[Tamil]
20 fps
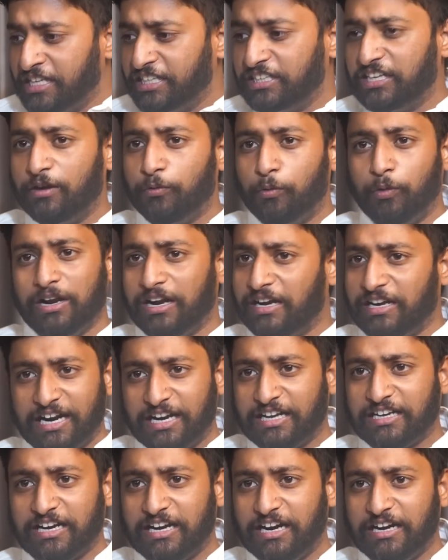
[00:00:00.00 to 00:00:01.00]
இதில் ஊழல்
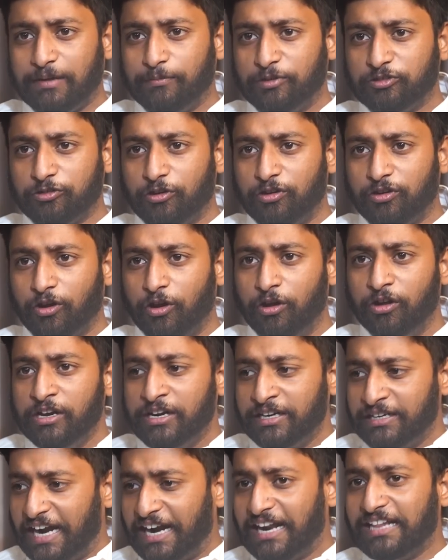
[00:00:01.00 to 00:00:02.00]
நடக்கலை நம்ம சொல்கிறோம்
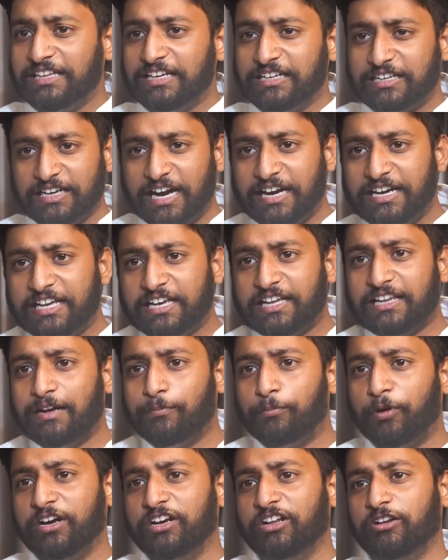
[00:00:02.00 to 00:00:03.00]
நடந்திருக்குன்னா நீங்கள்
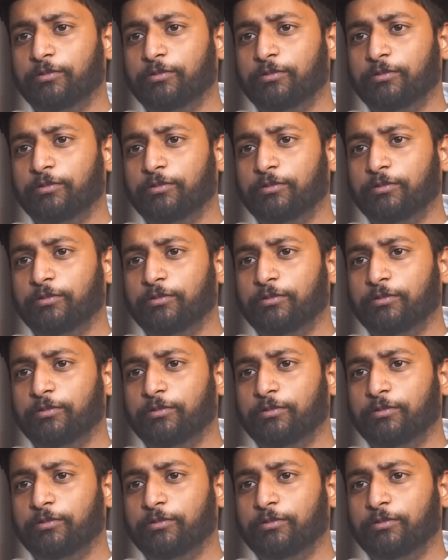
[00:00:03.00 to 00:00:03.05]
தான் போய்